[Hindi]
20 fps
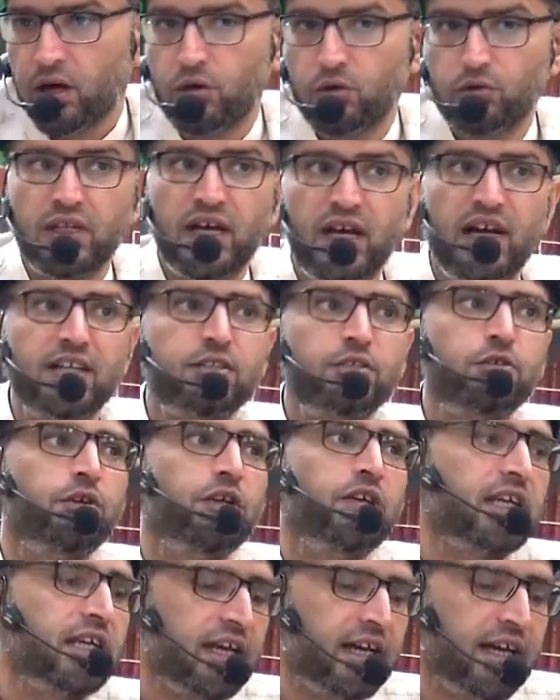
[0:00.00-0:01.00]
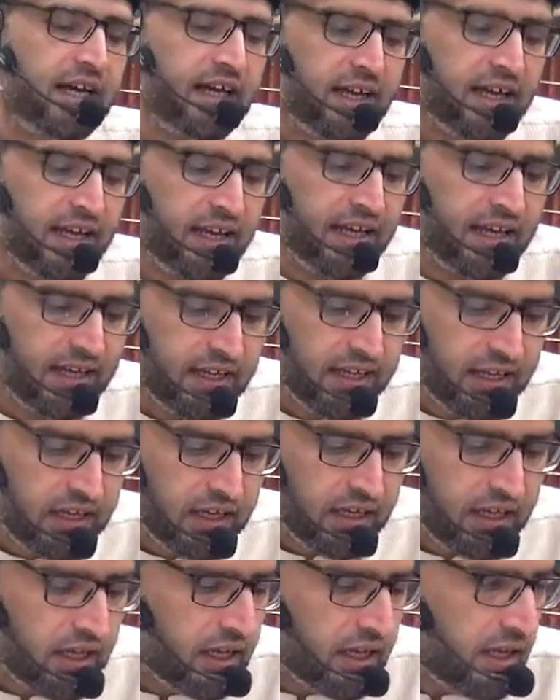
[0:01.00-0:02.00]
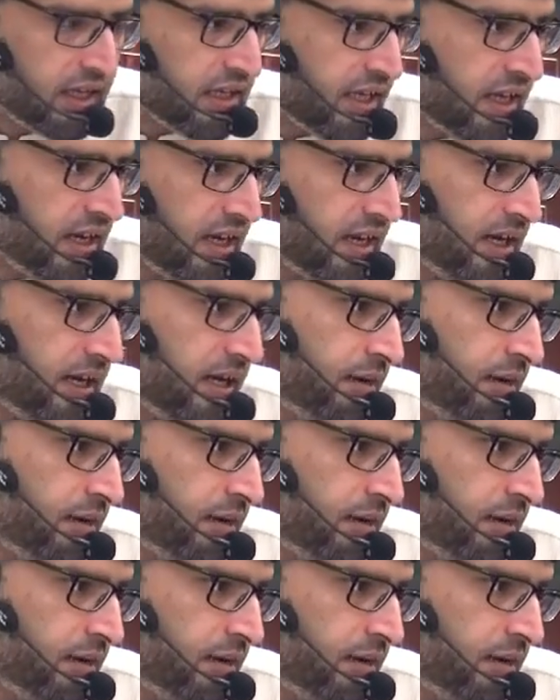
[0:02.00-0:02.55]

खुदा जो ही क्या है कि